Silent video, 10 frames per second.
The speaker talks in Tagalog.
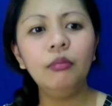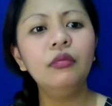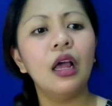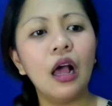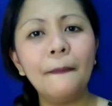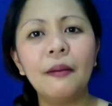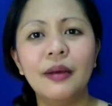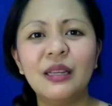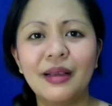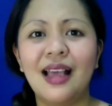
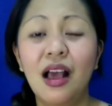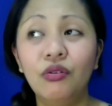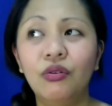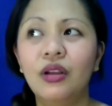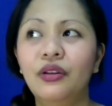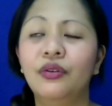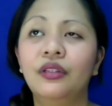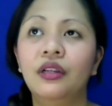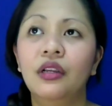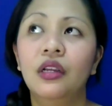nakakapagbasa-basa ako,
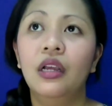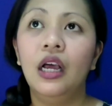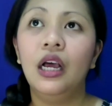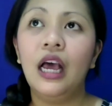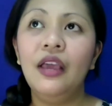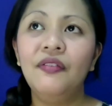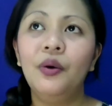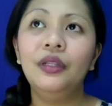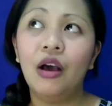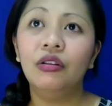ganun, uh, I
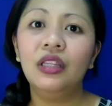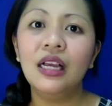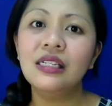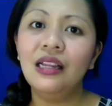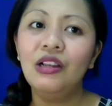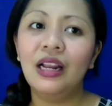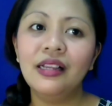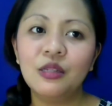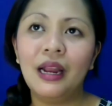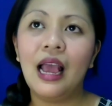found out na ang
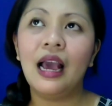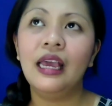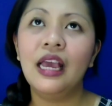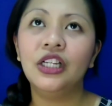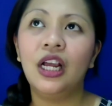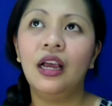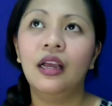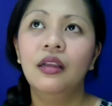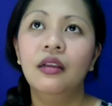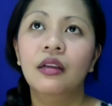cellulites pala, kaya
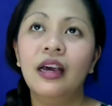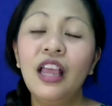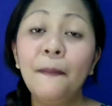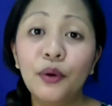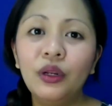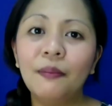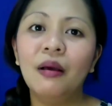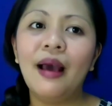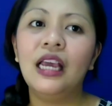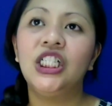siya kaya pro
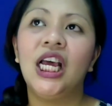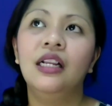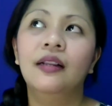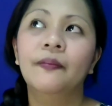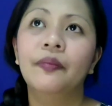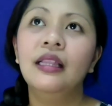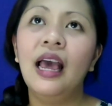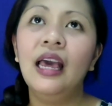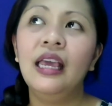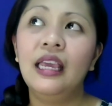ng babae dyan.
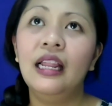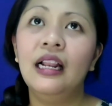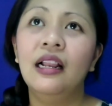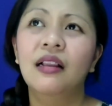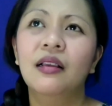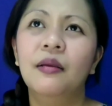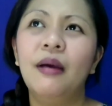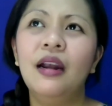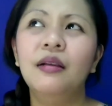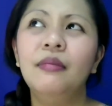Dahil
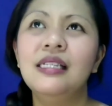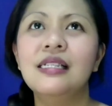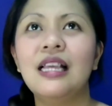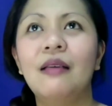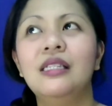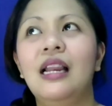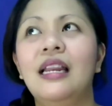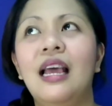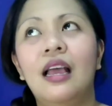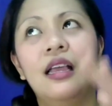parang may sinasabi
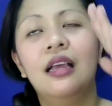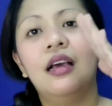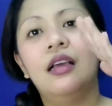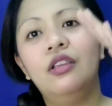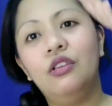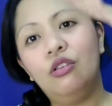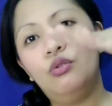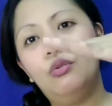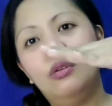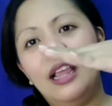sila na
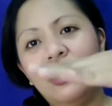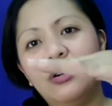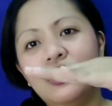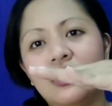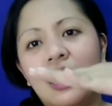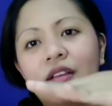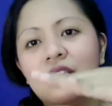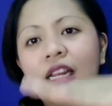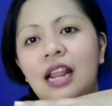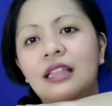yung layers ng
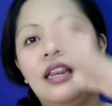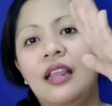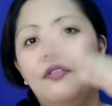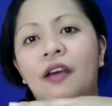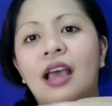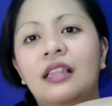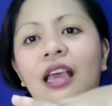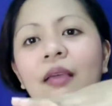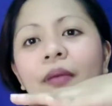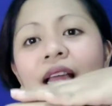skin natin in fat
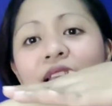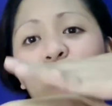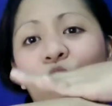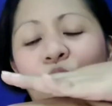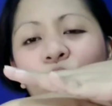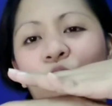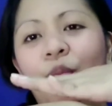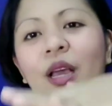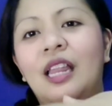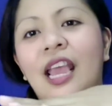ay paganito,
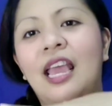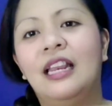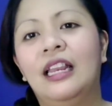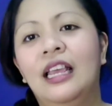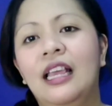paganyan.